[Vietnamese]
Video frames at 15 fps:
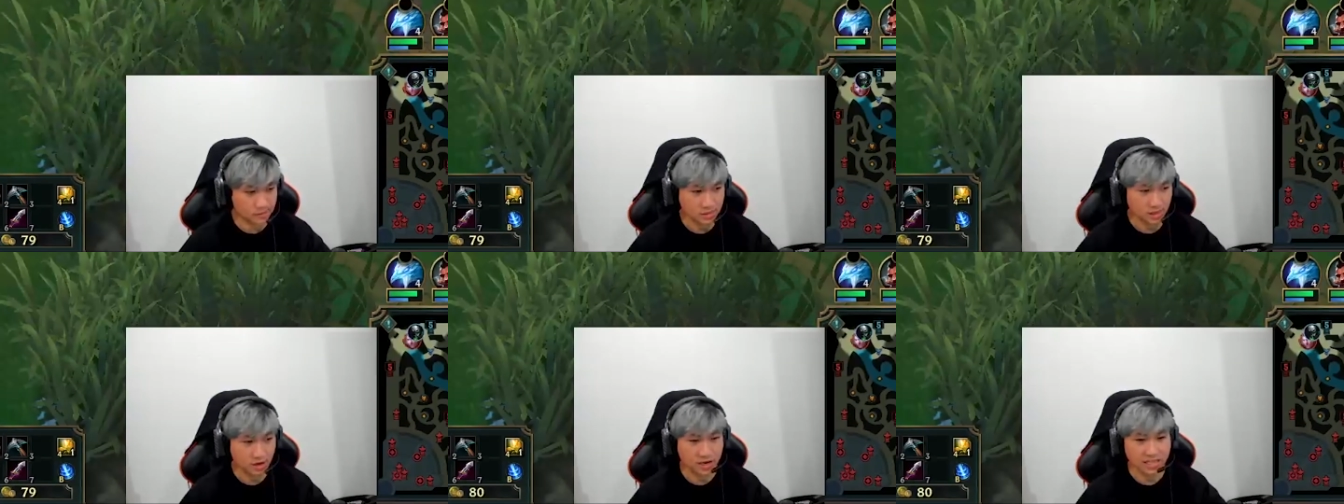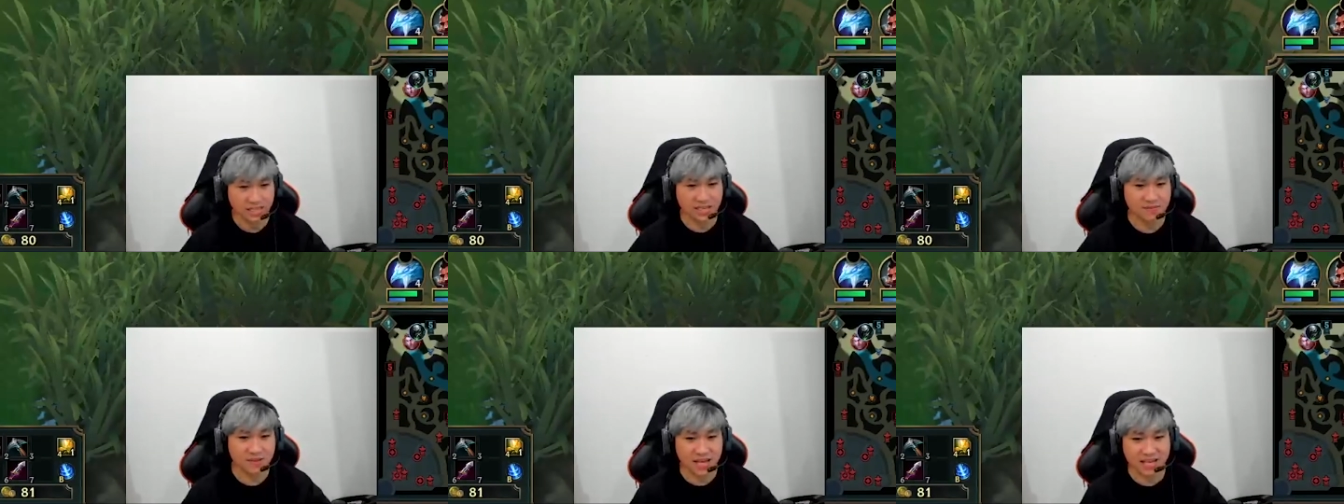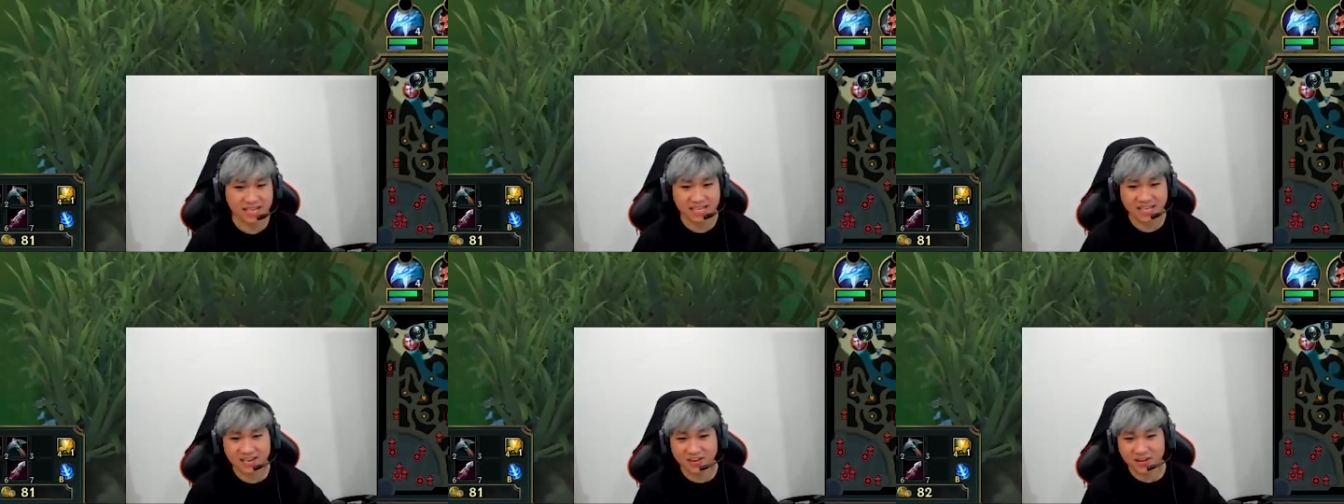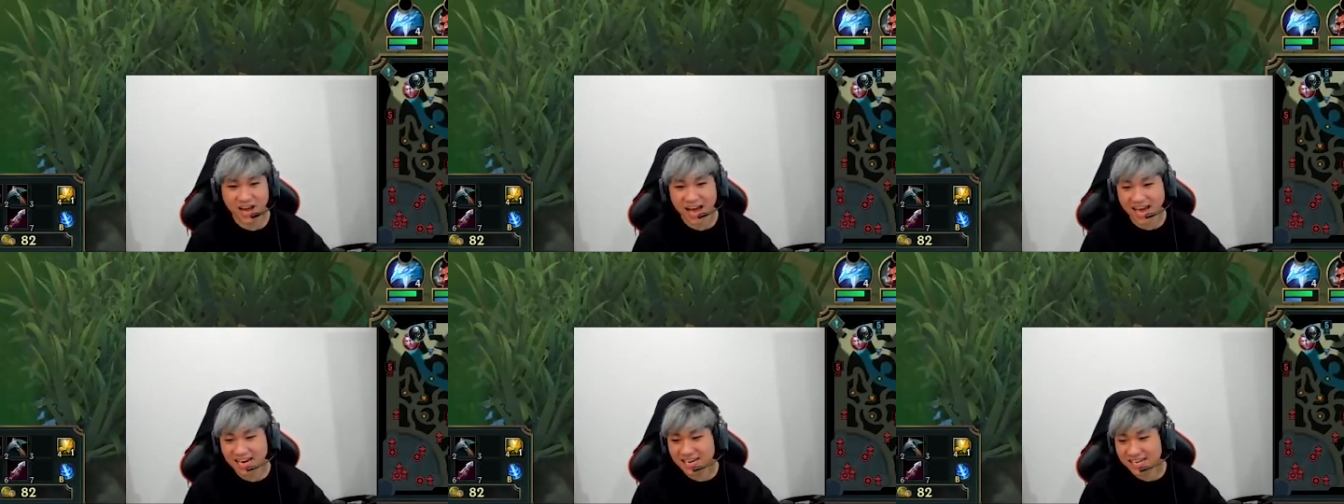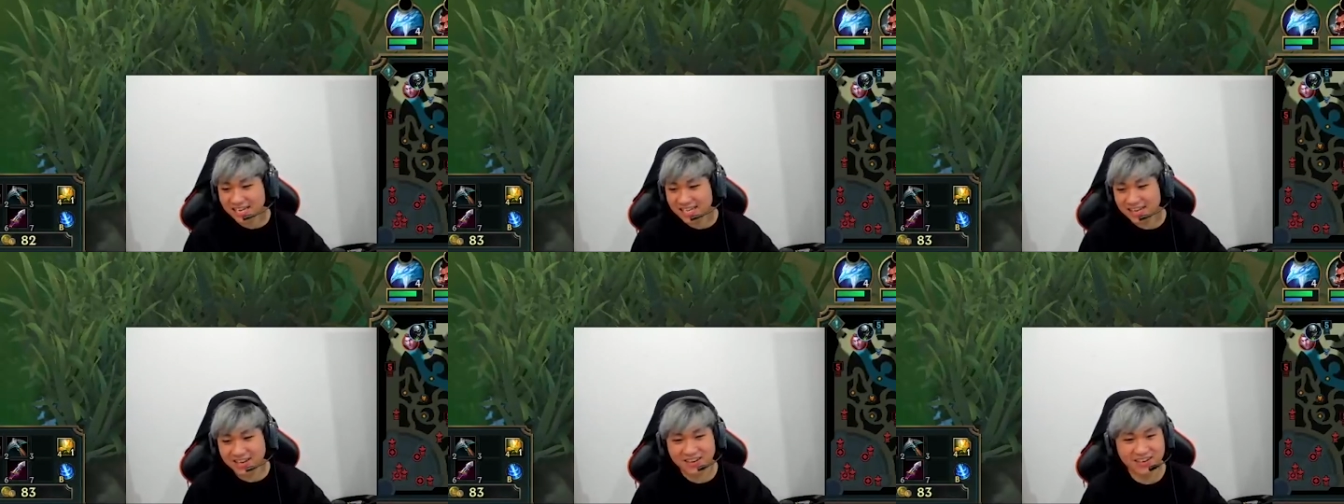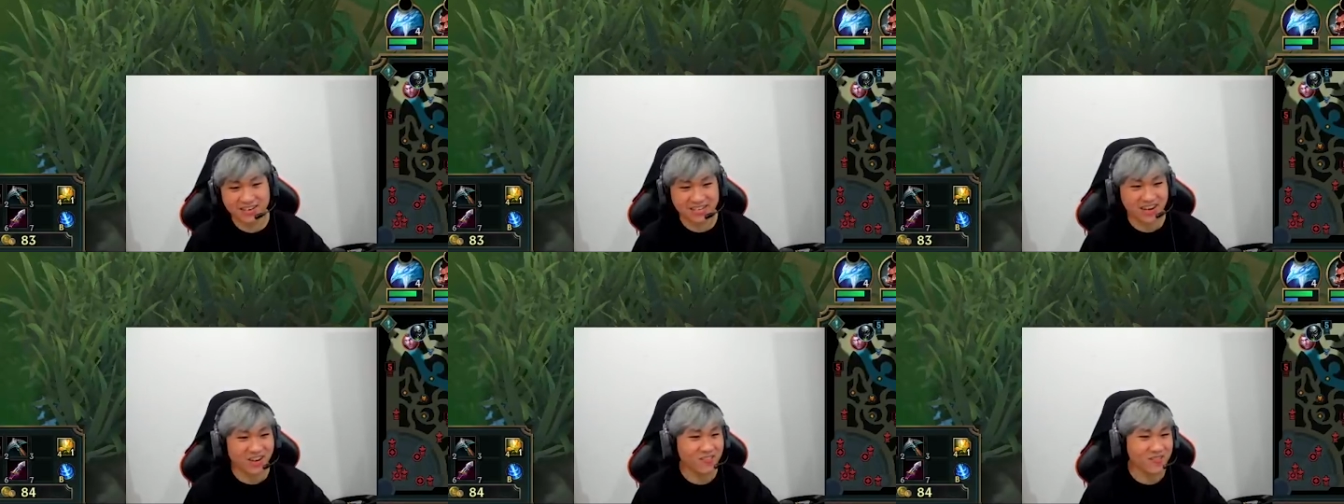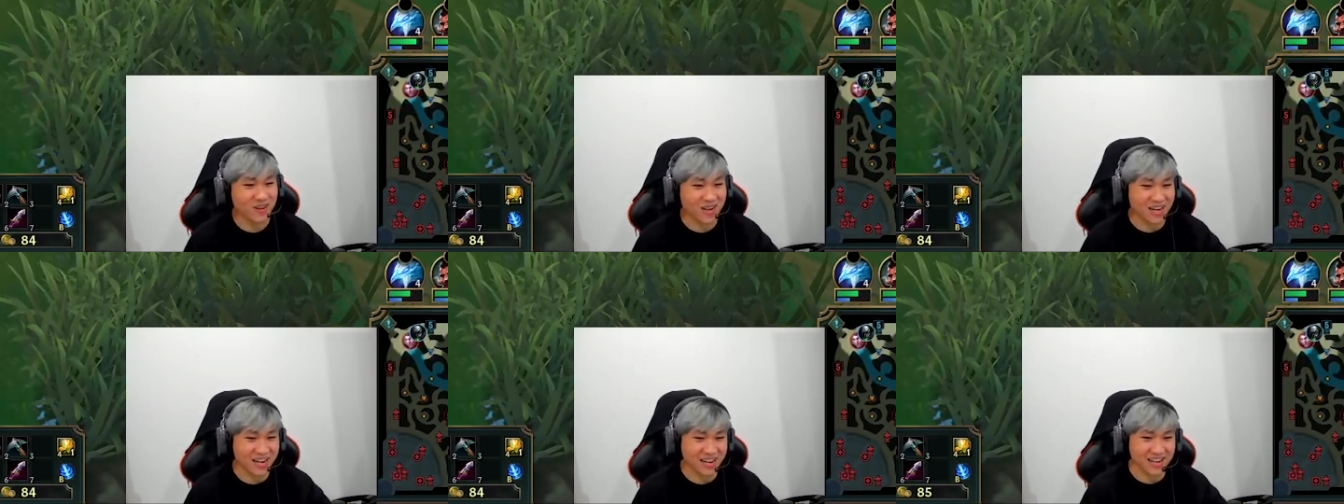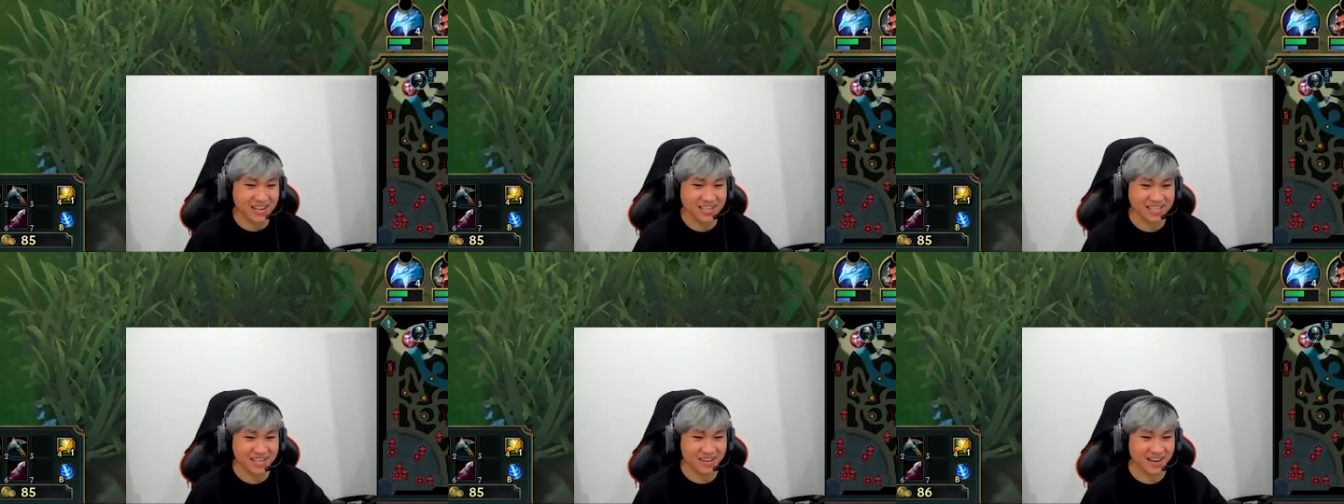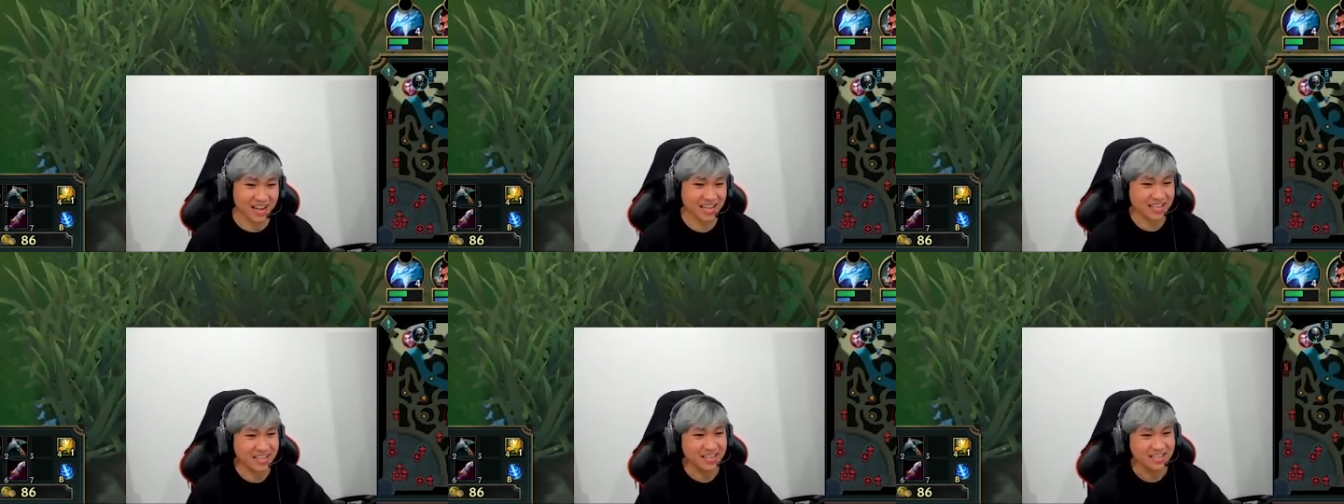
hồi này tin test trên đòi đá anh nị thôi đúng rồi hồi này